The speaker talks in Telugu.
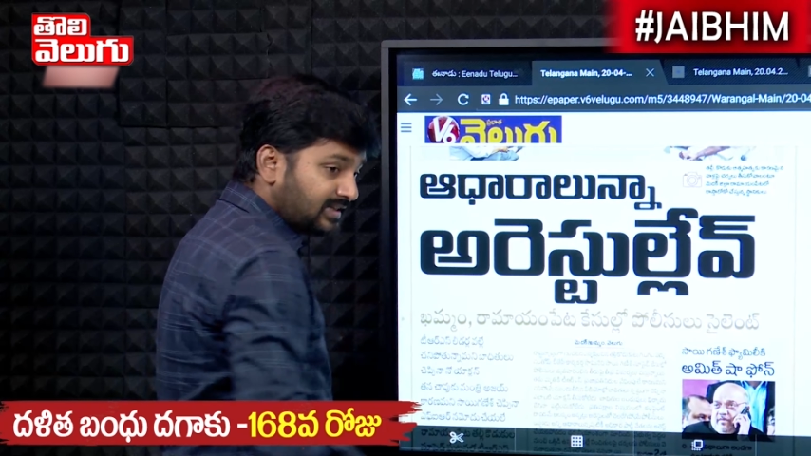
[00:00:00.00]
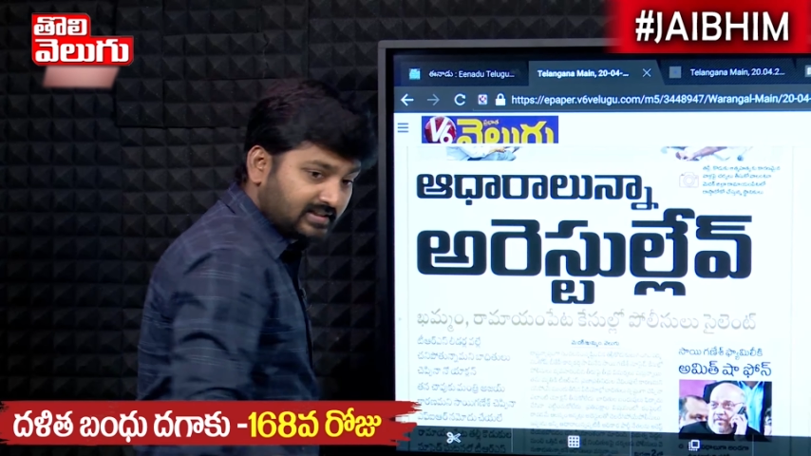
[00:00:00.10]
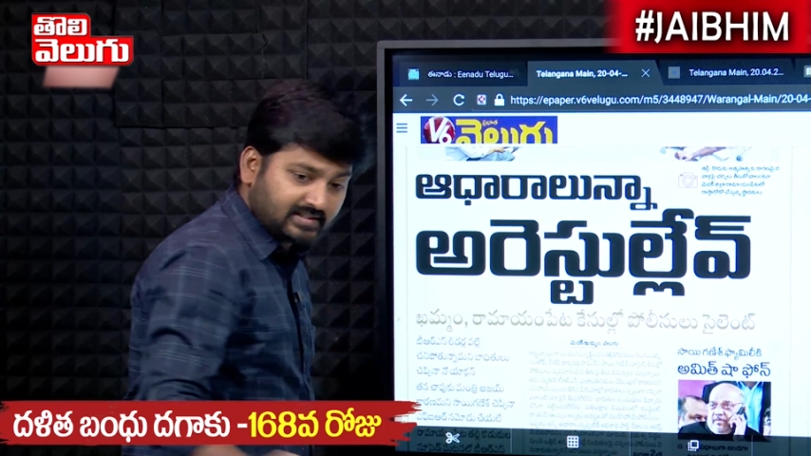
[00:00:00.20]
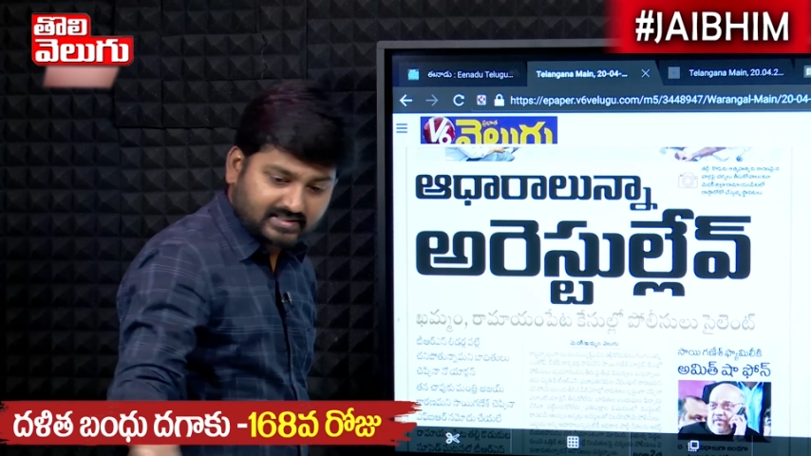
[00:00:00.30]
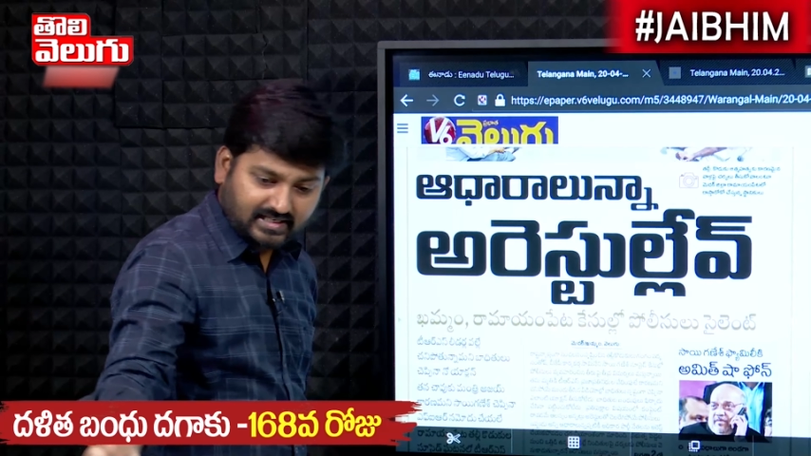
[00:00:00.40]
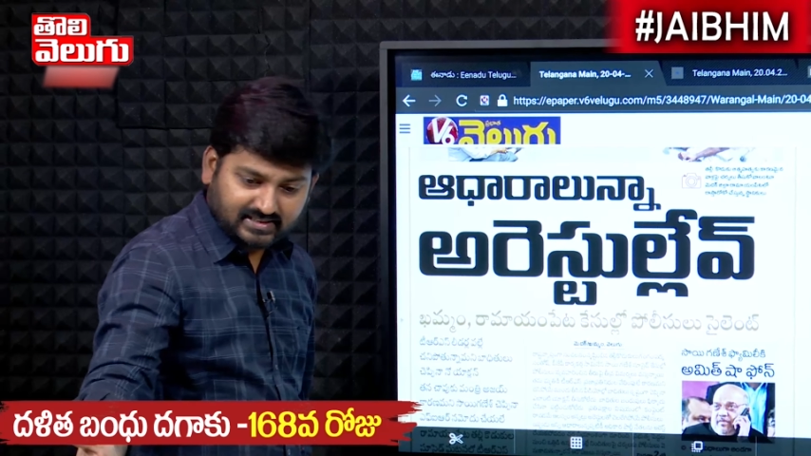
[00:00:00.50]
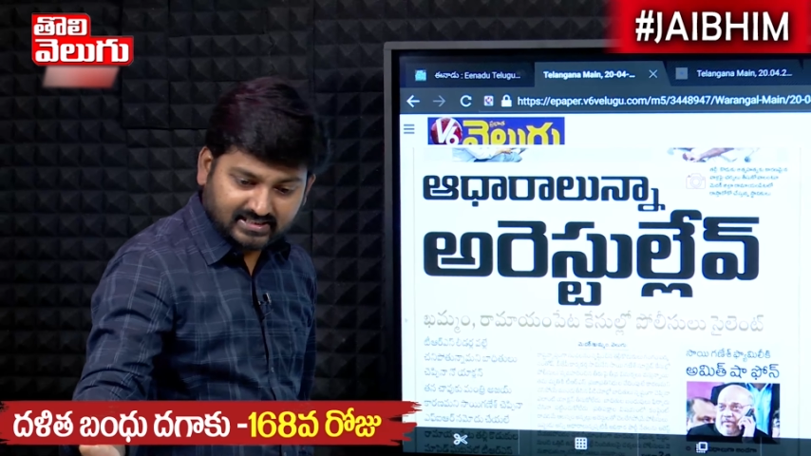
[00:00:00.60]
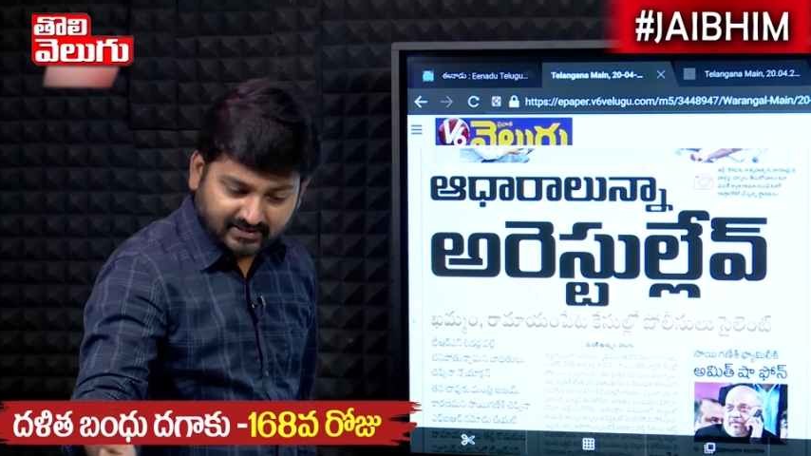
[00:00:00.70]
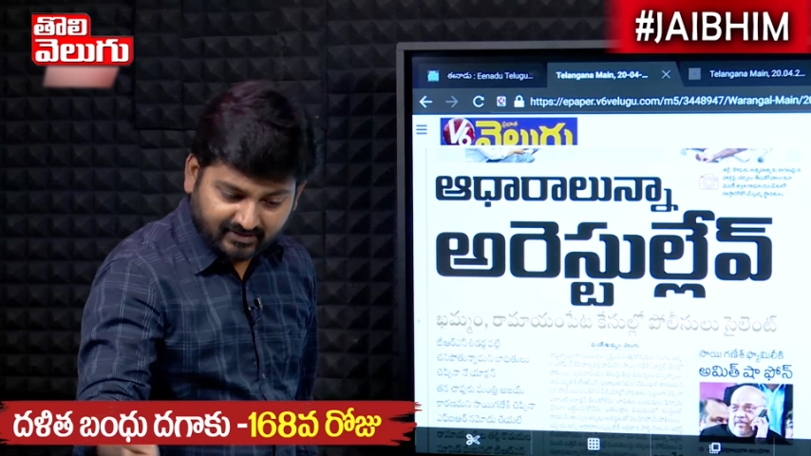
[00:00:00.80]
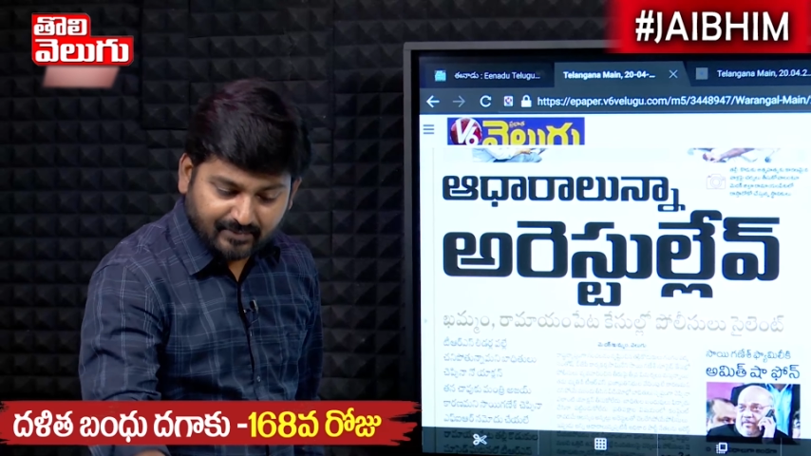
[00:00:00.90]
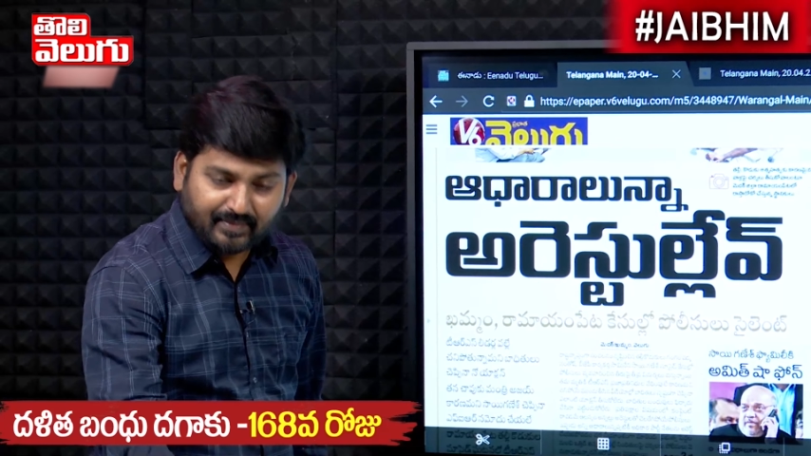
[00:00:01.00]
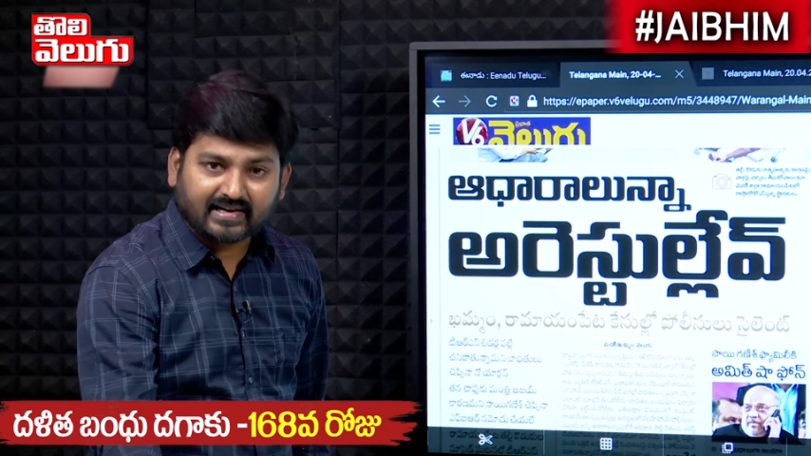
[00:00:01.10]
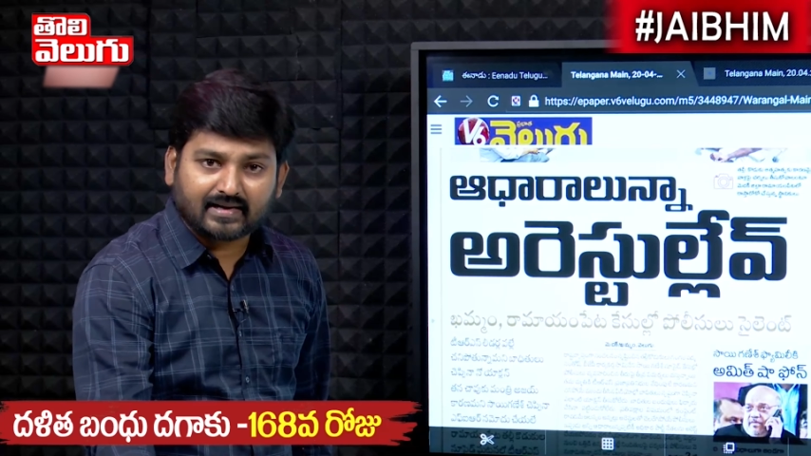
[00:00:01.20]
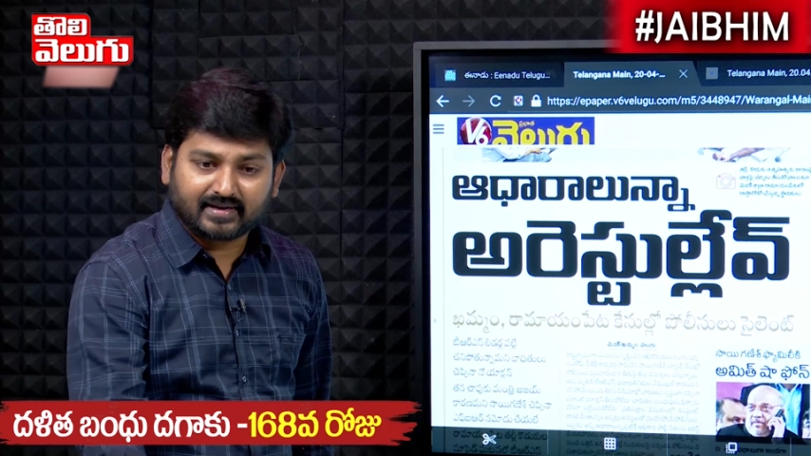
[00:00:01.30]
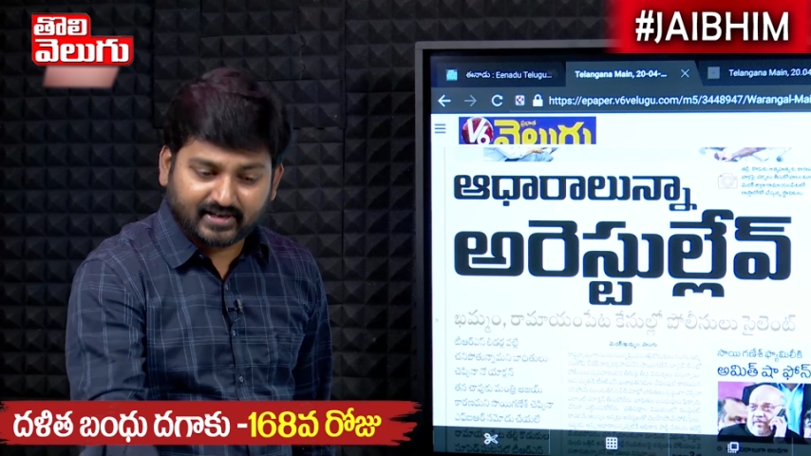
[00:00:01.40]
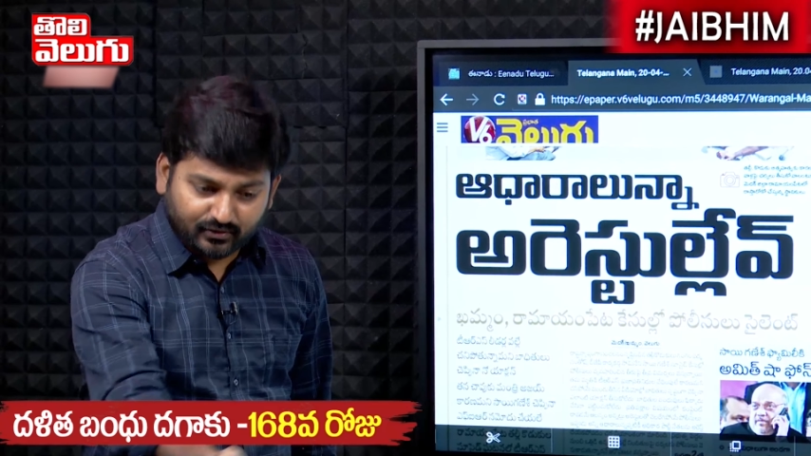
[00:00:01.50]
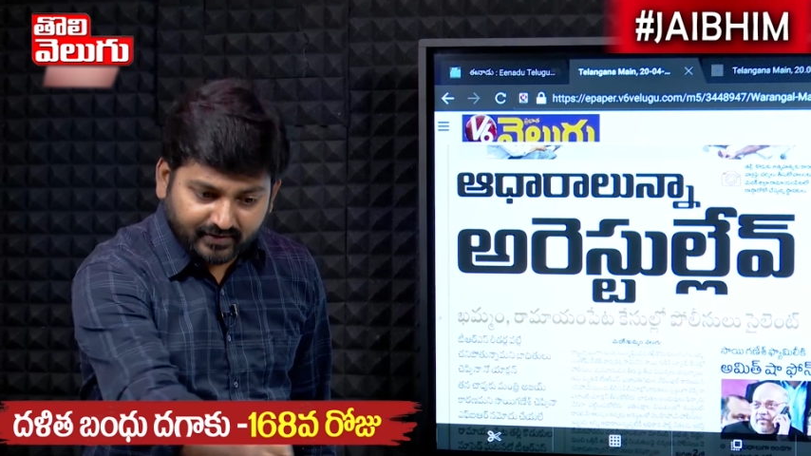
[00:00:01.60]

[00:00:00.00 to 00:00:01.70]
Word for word: ఈ సచిన శవాన్ని పక్కన పెట్టి ఇక